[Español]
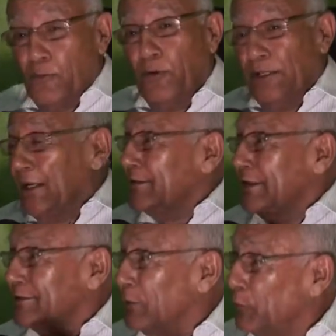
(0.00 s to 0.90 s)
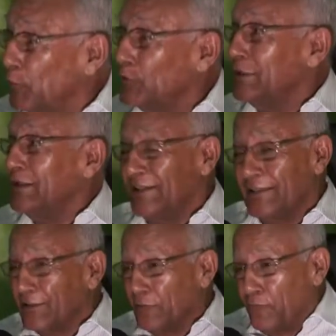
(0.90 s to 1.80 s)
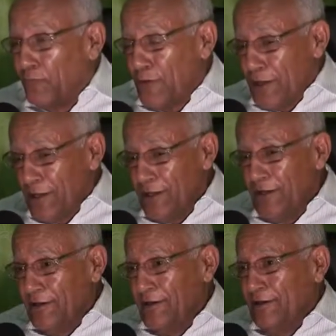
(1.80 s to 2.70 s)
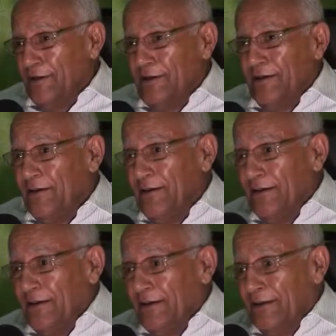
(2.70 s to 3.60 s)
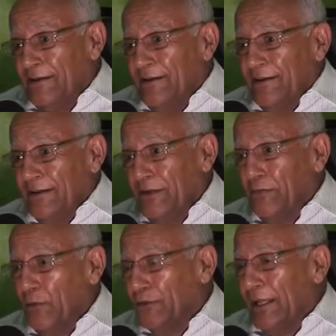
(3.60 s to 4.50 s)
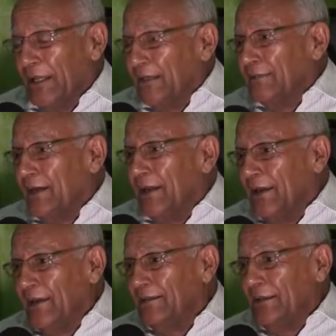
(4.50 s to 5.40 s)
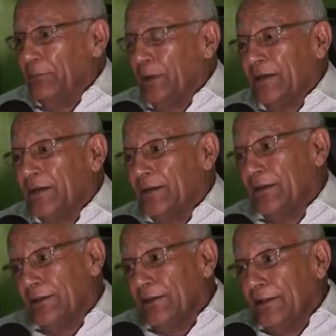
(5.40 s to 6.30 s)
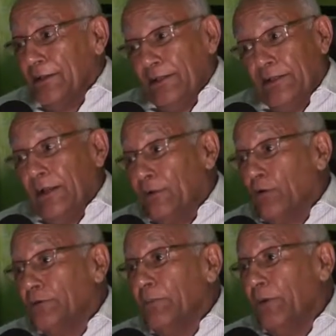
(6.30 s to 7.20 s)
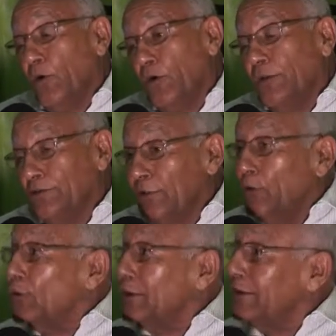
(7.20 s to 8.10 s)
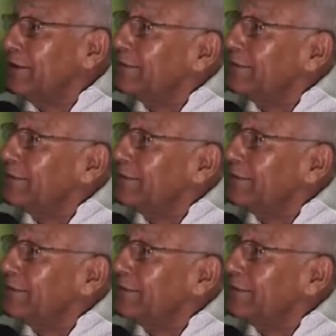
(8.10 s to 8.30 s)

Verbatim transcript: ponerle tantas multas y tanta eh, fortaleza a la gente para que las cosas mejoren, sino que